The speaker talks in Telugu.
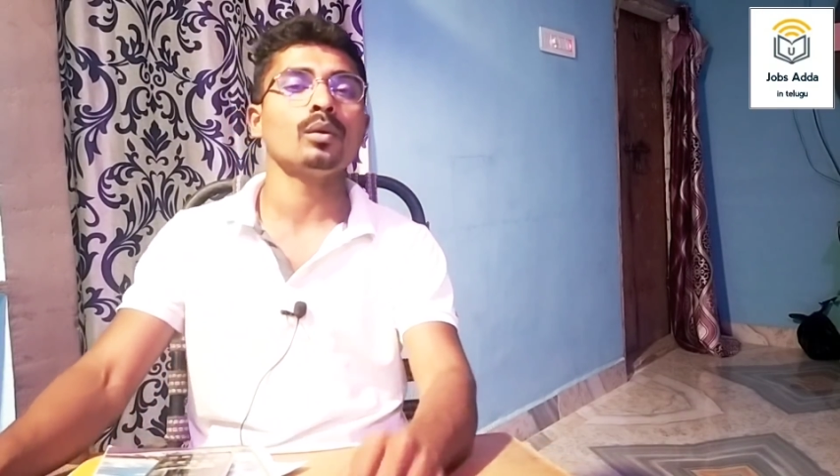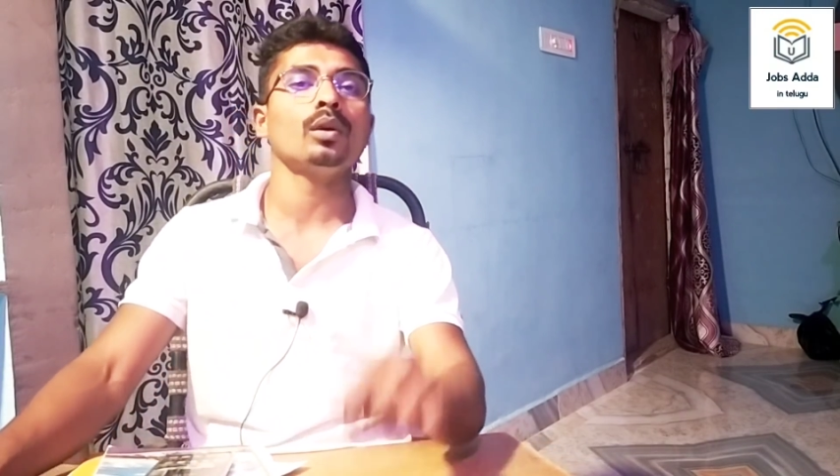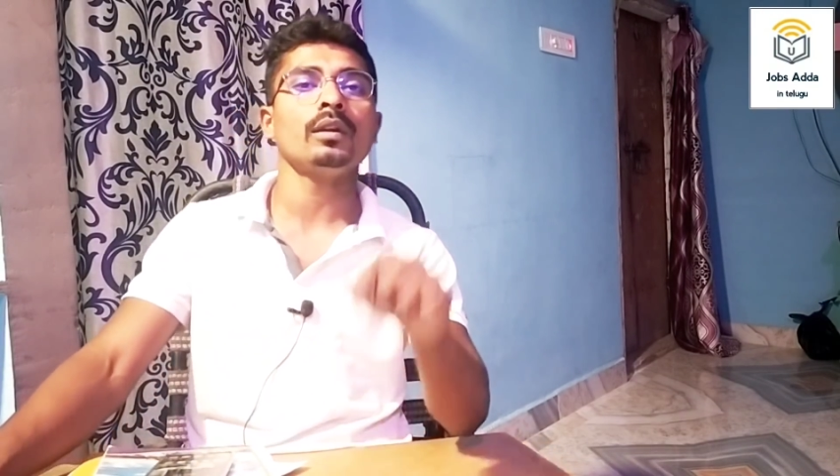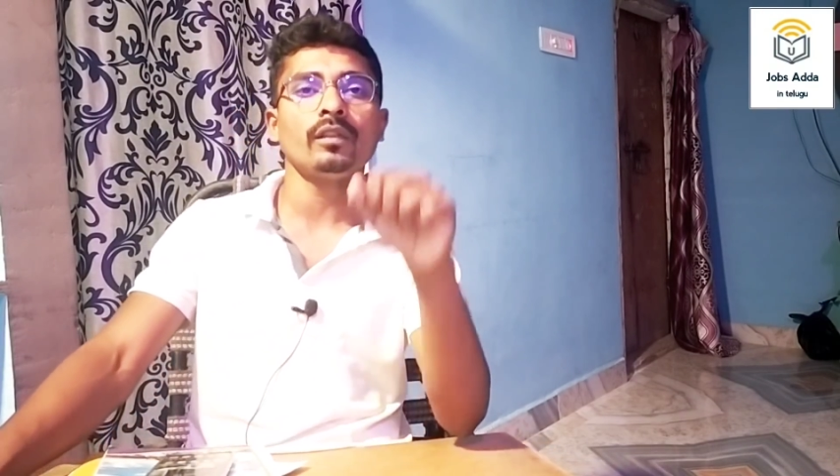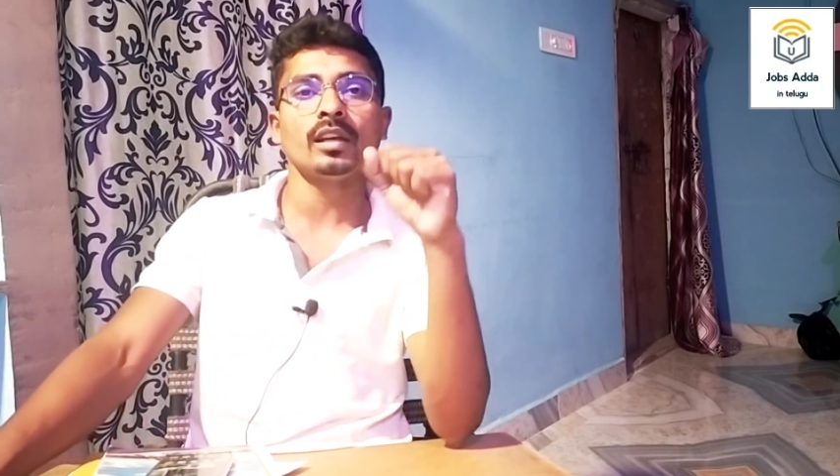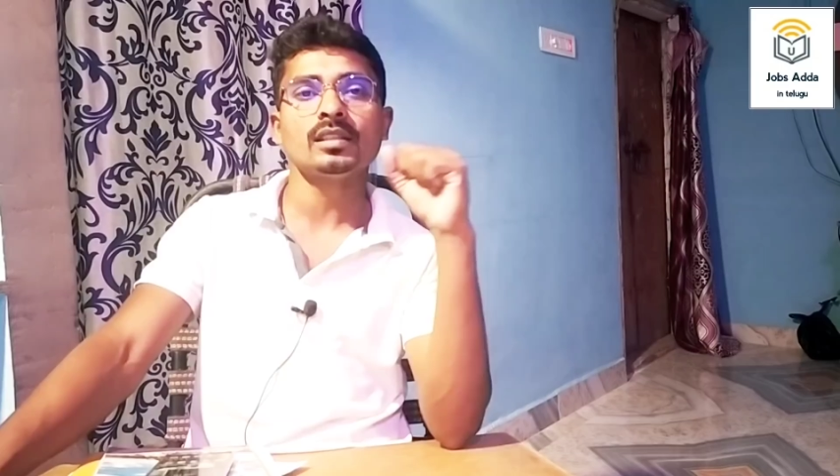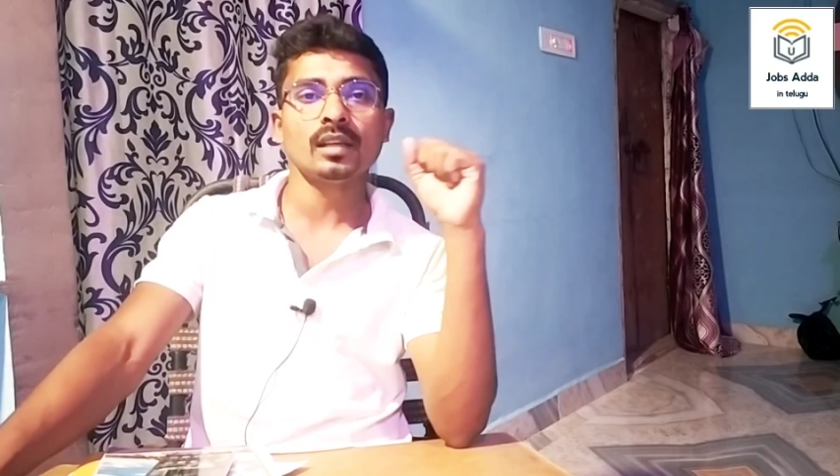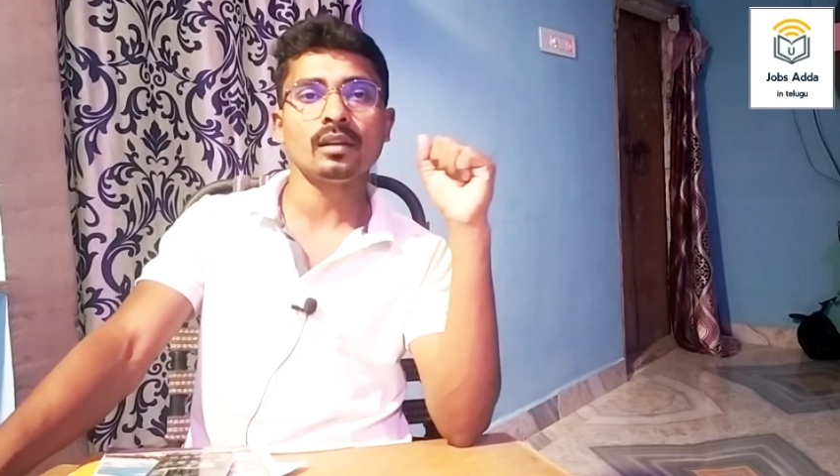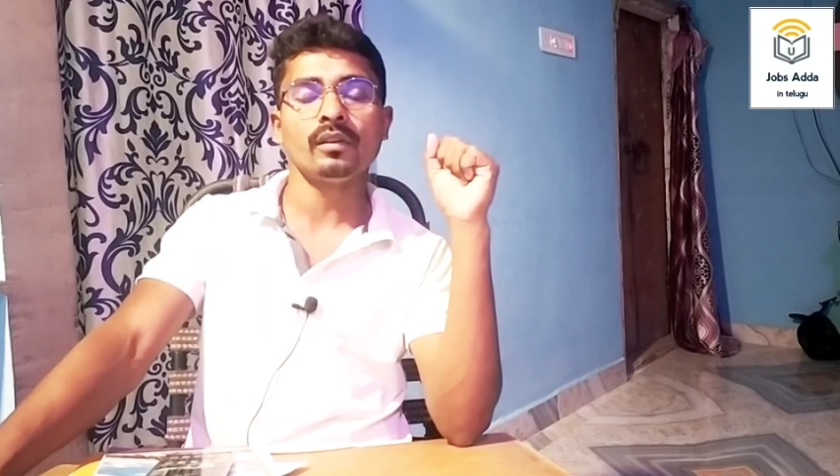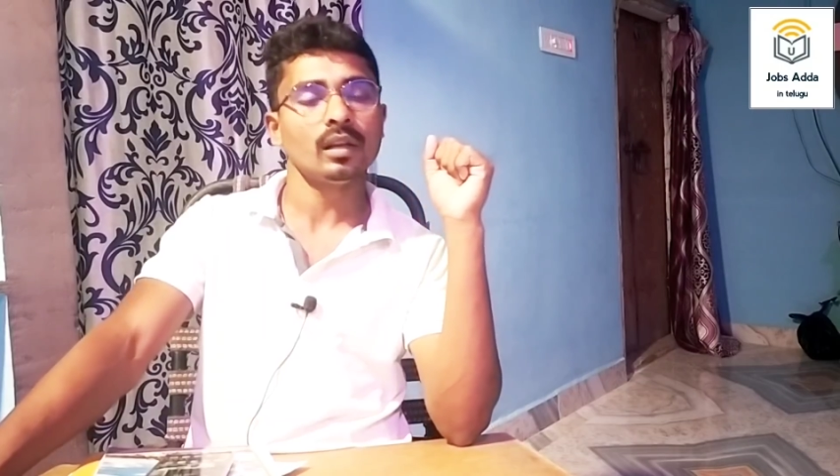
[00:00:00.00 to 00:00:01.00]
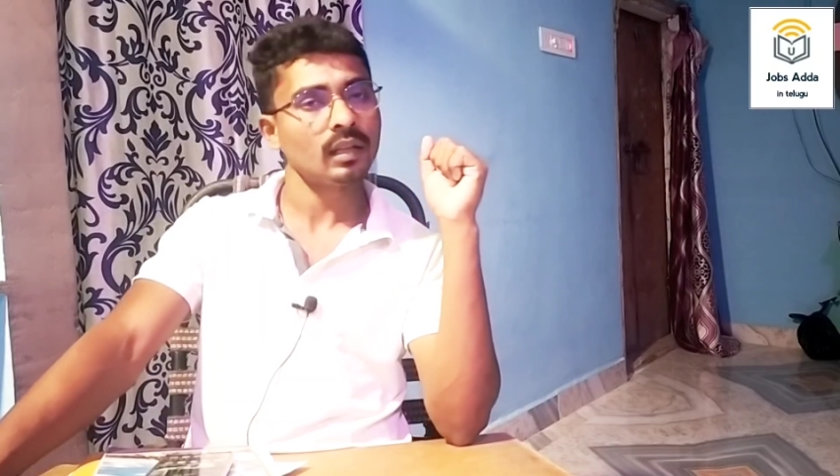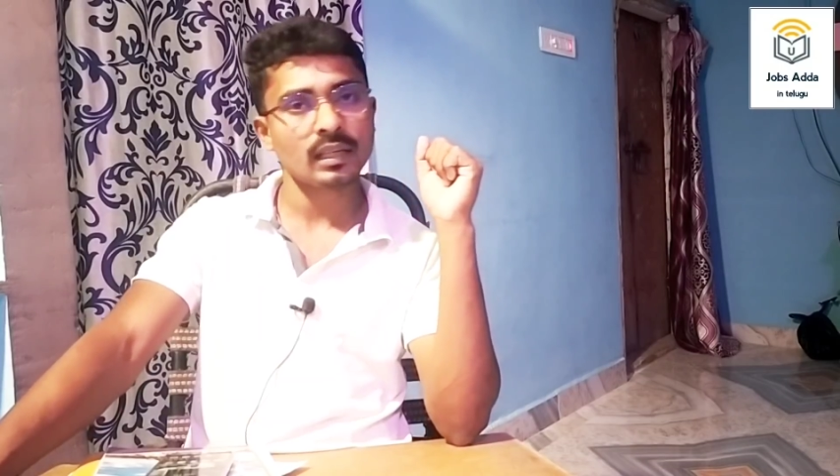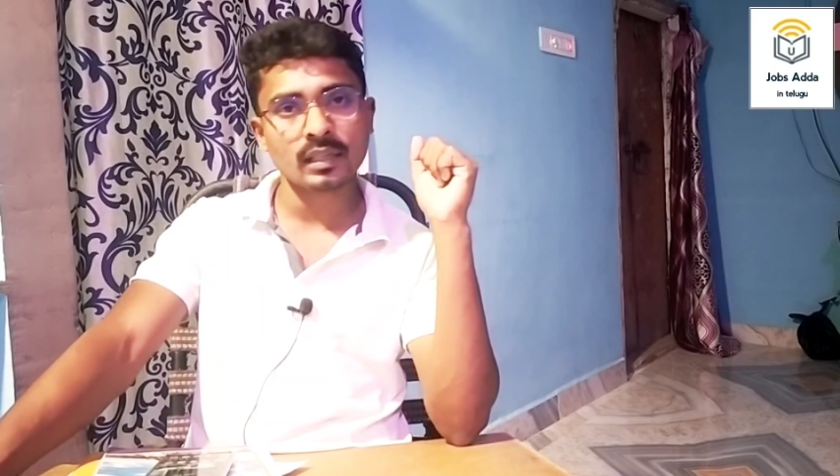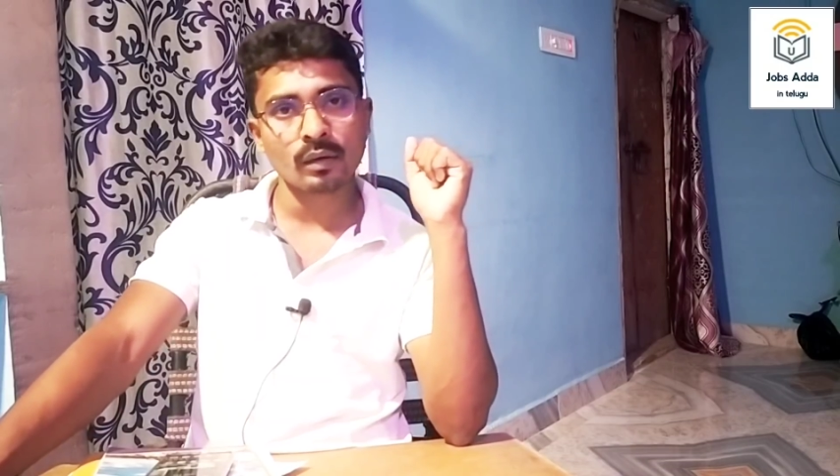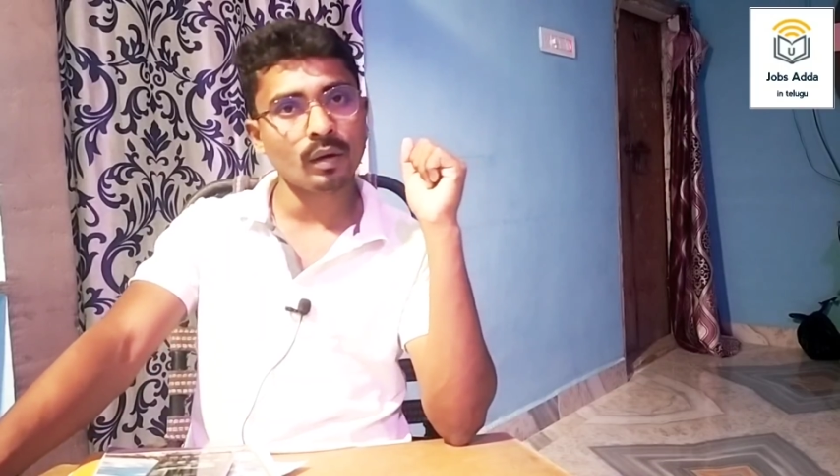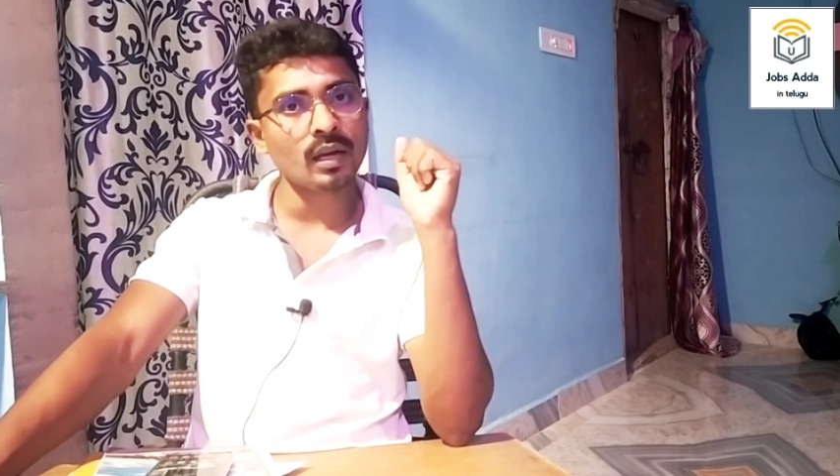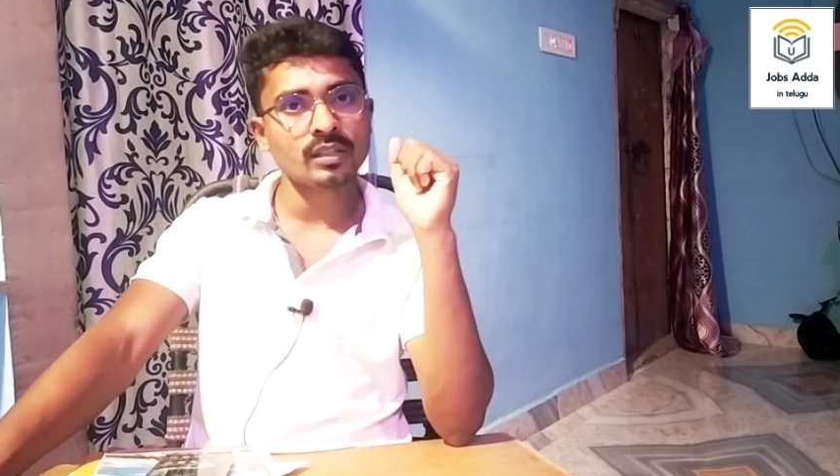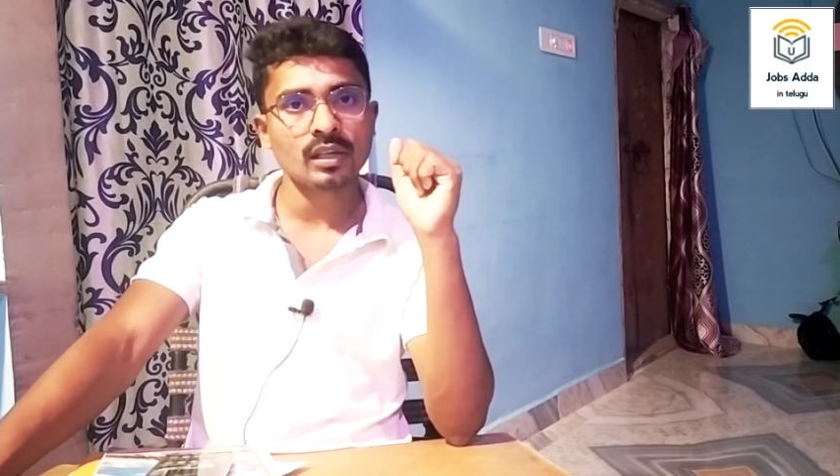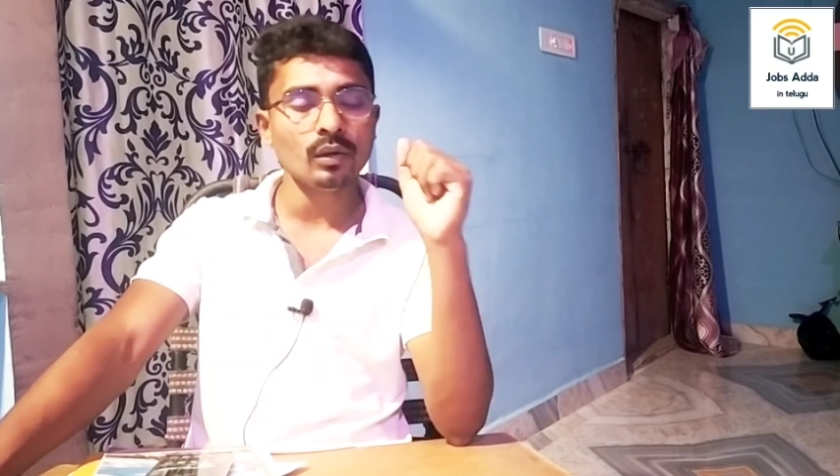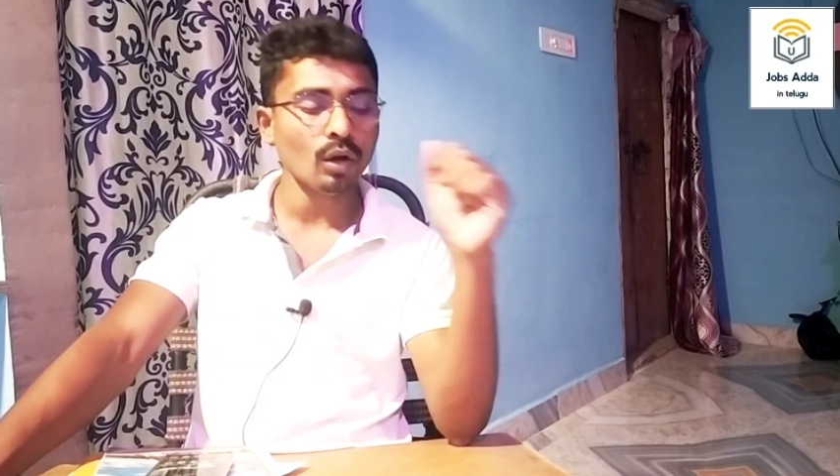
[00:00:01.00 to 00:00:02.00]
నోటిఫికేషన్లు విడుదలయ్యే
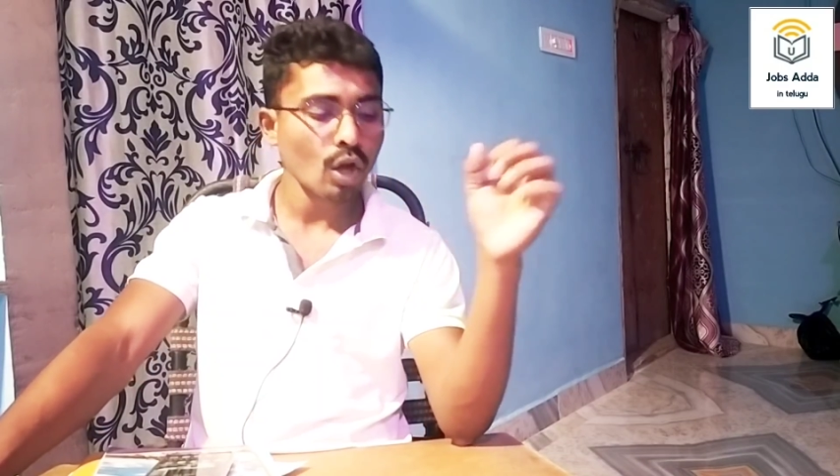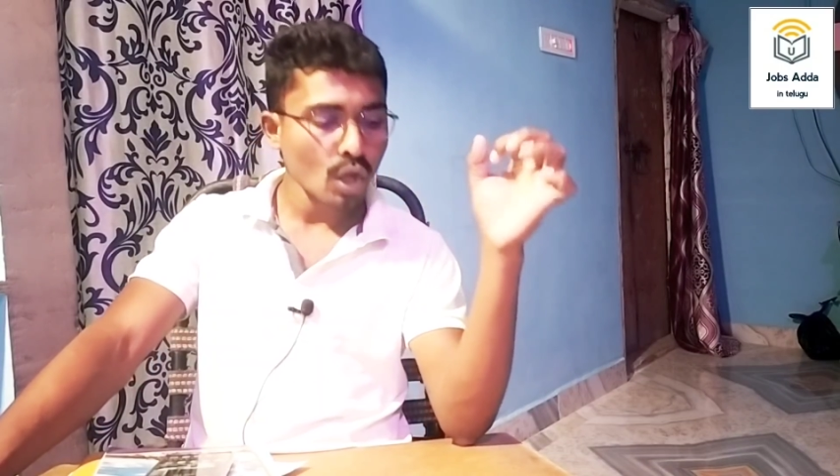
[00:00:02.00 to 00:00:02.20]
అవకాశాలు